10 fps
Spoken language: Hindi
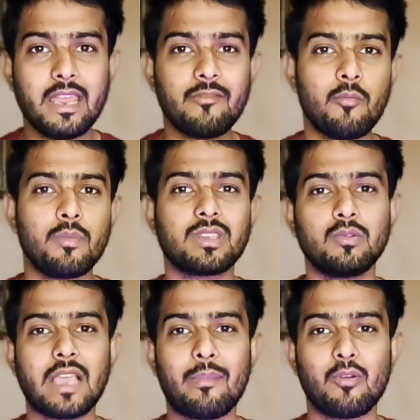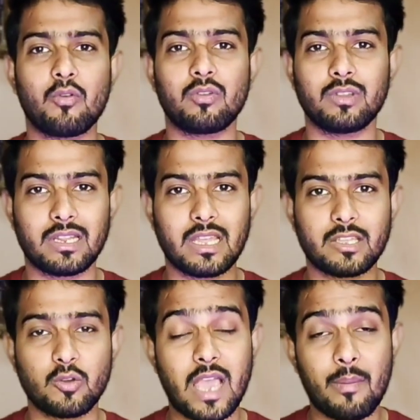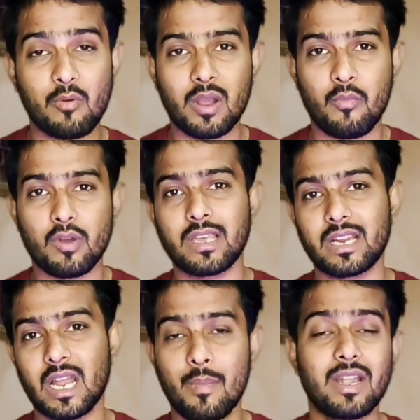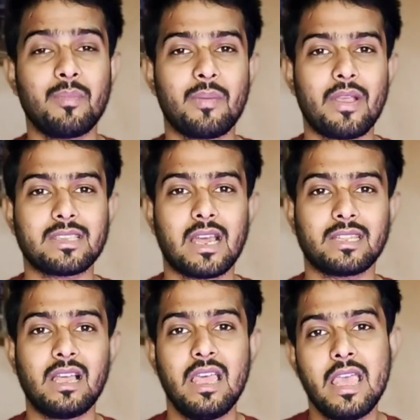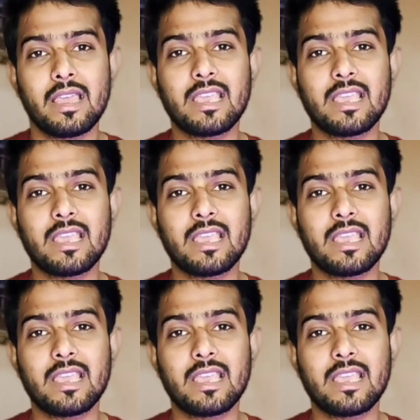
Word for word: यही इन्फॉर्मेशन मुझे आप लोगों को देना था क्योंकि आप लोगों का बहुत सारा कमेंट मेरे पास आ रहा था